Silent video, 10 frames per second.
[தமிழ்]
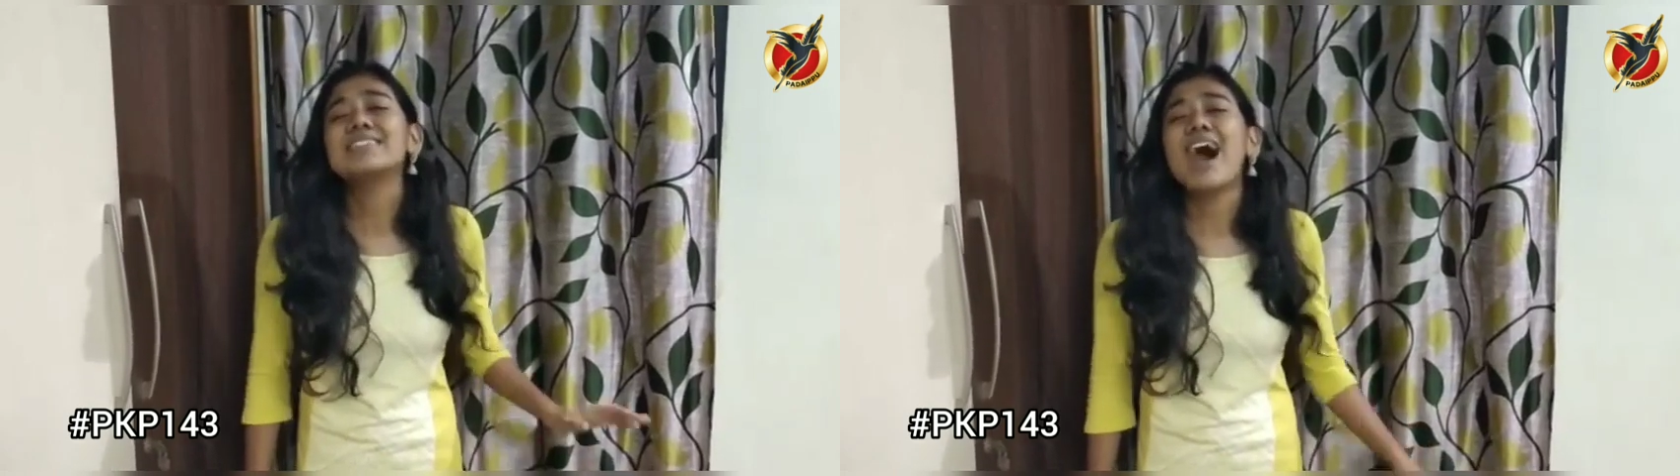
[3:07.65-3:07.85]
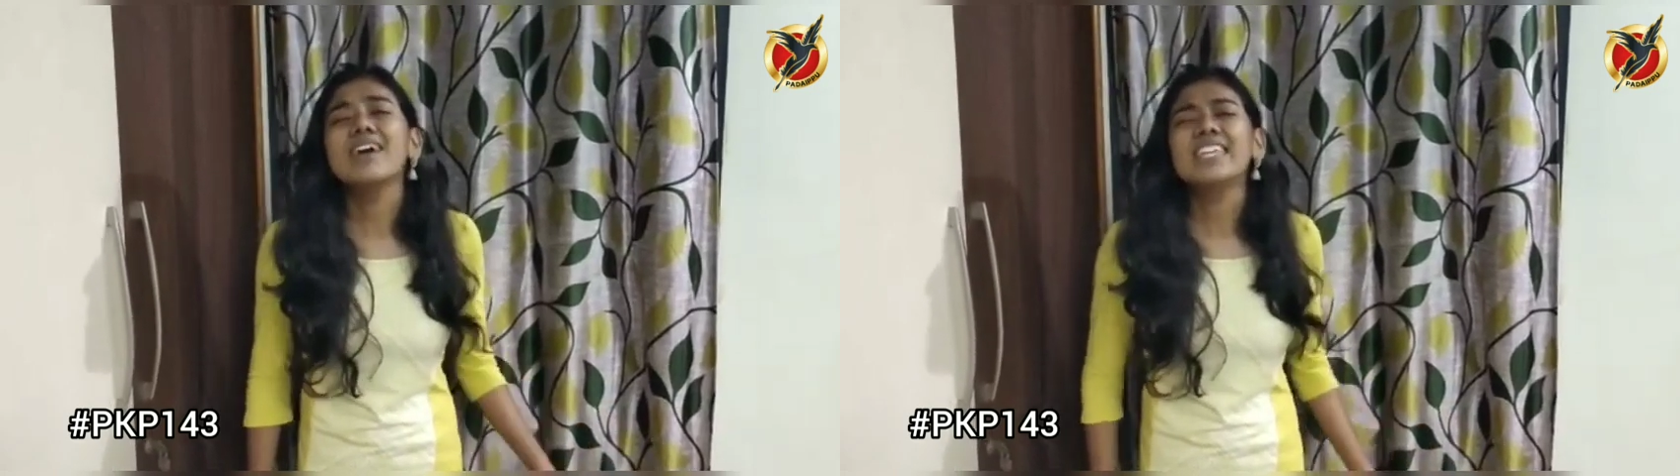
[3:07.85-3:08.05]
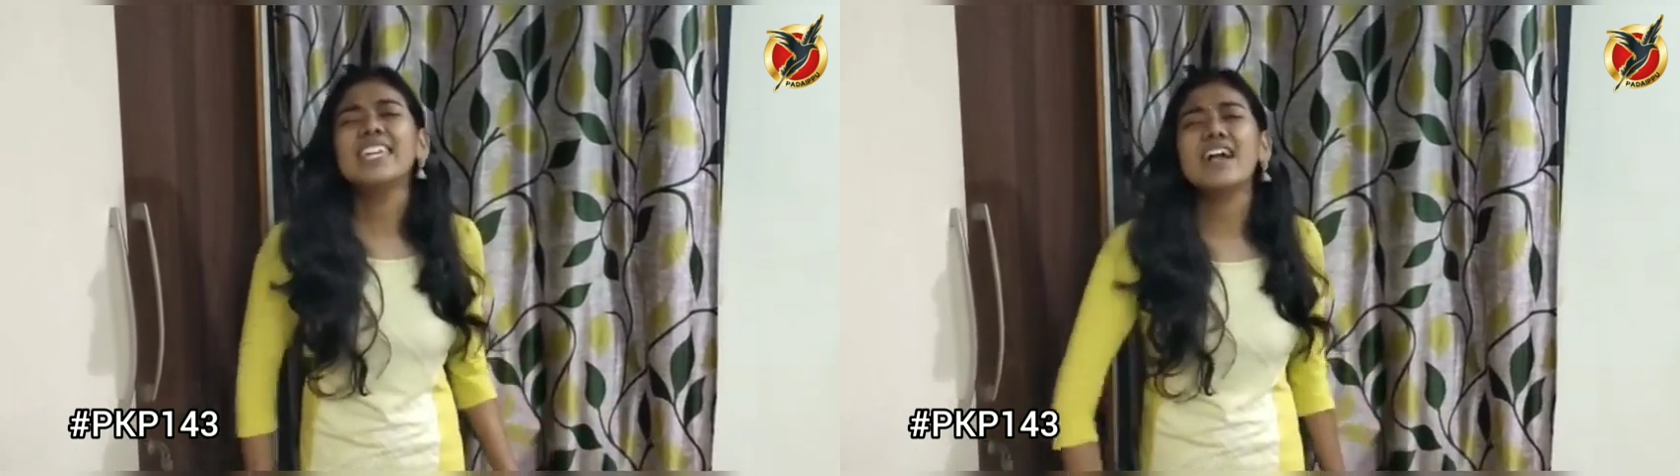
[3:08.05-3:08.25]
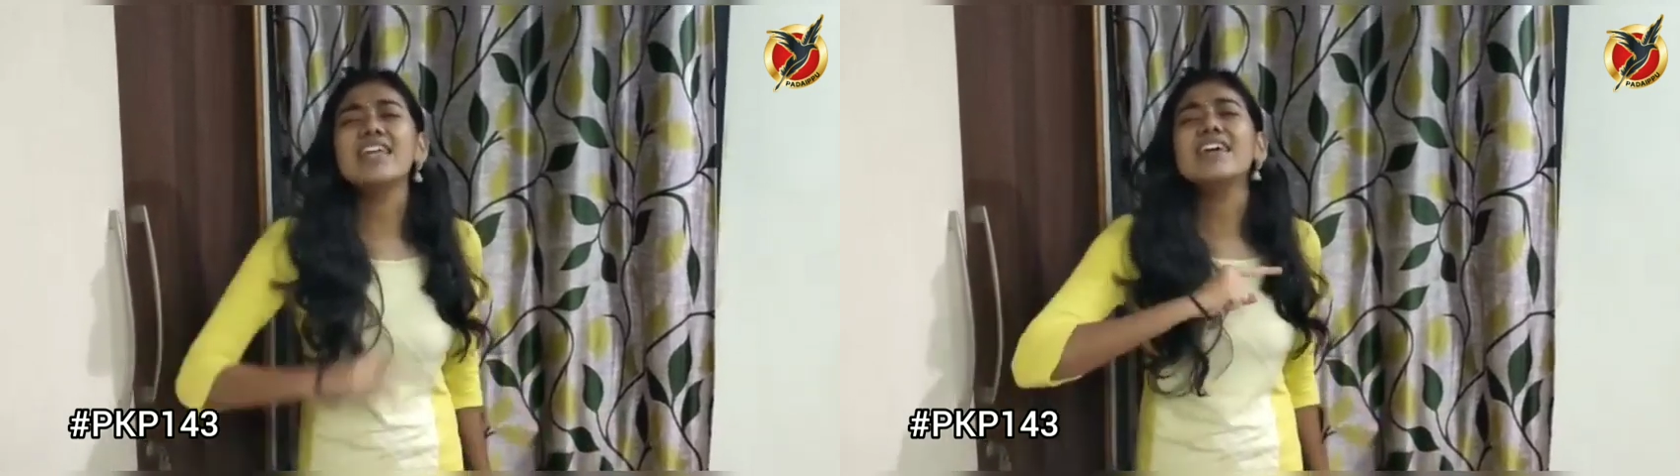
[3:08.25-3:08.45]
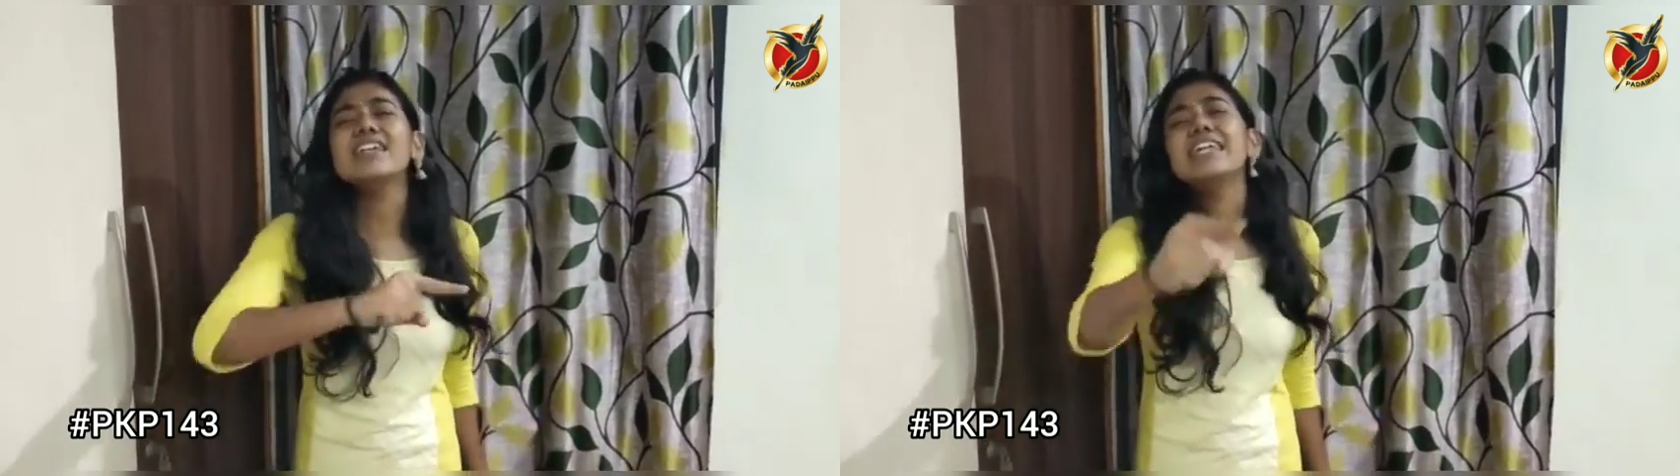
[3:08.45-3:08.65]
சாதி
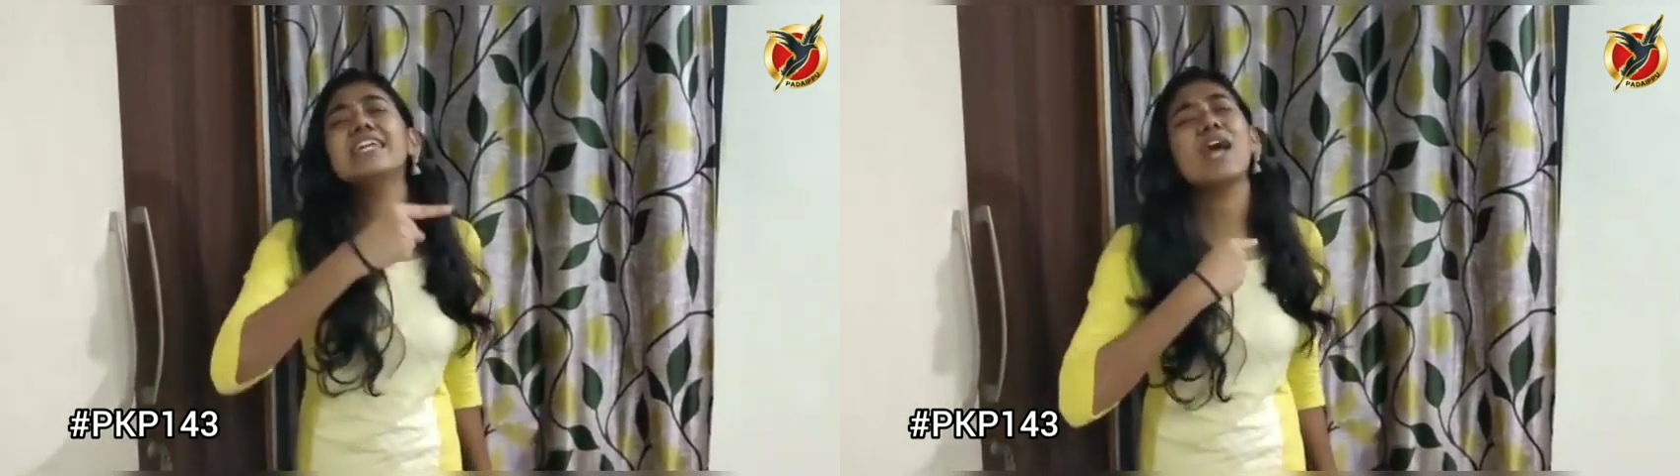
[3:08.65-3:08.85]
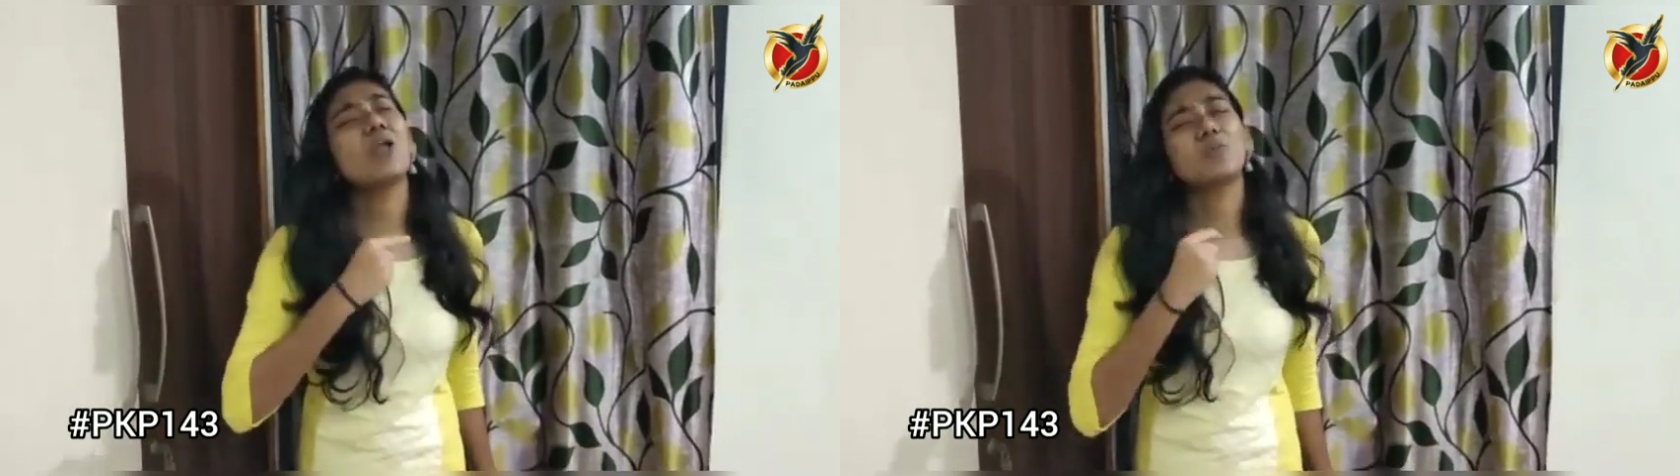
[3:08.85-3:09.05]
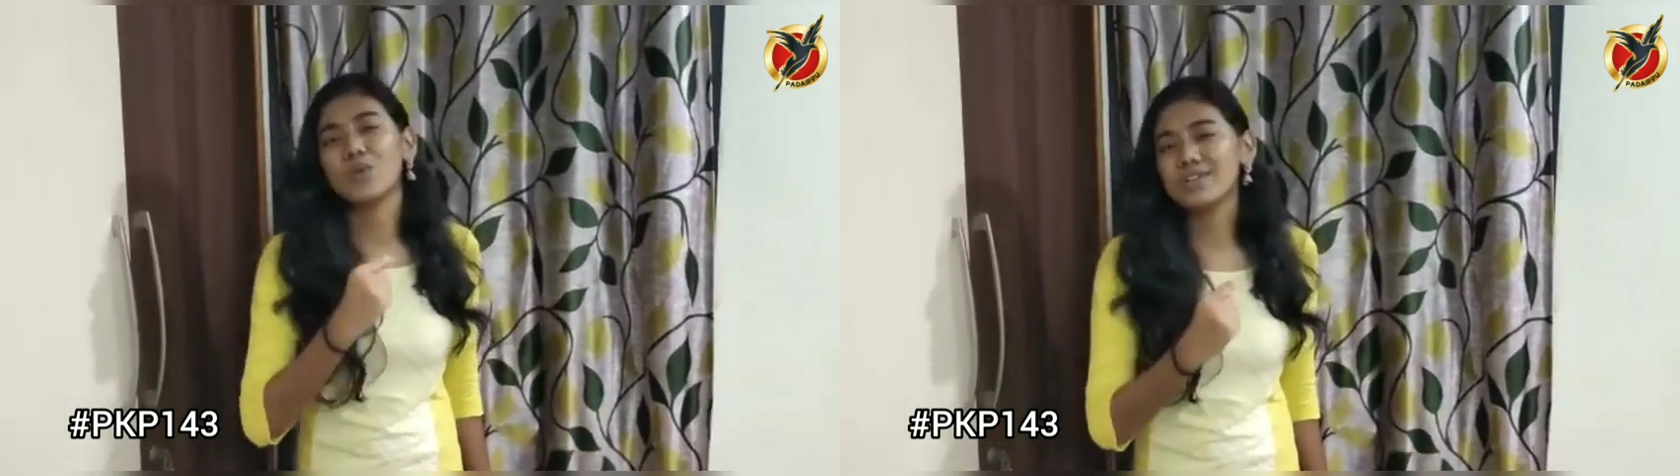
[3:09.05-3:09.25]
அழிய நீ நான்